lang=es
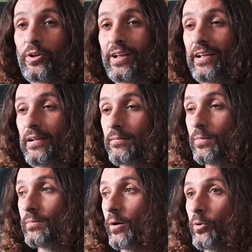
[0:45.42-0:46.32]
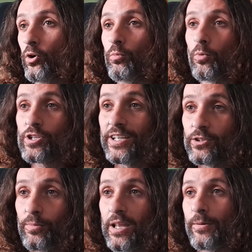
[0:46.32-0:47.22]
Porque mm, a lo mejor un
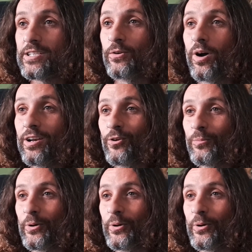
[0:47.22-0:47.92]
mosquito me da más igual, ¿no?